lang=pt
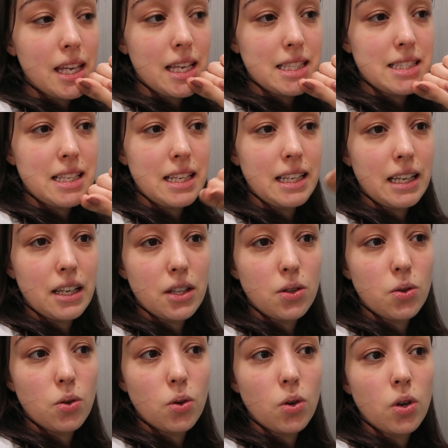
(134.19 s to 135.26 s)
e esse
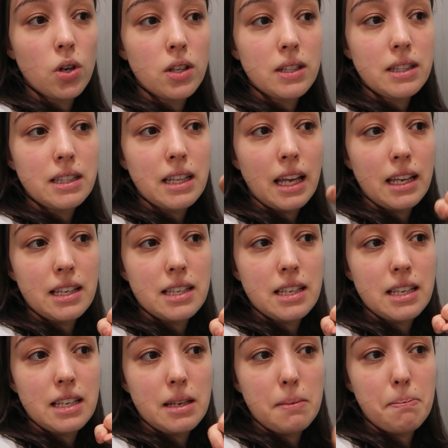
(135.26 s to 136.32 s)
líquido tem
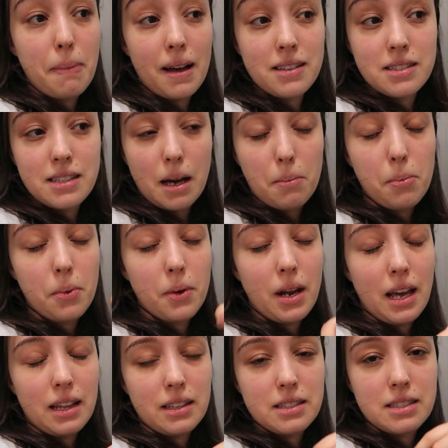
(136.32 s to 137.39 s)
que passar por
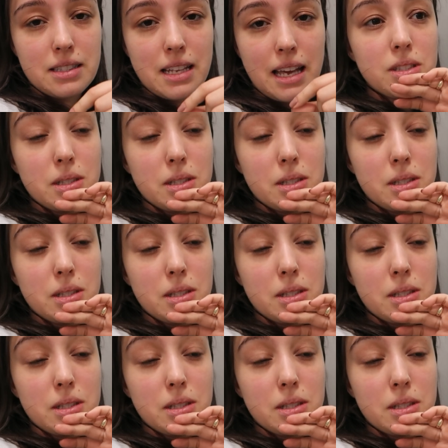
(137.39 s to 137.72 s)
elas, né?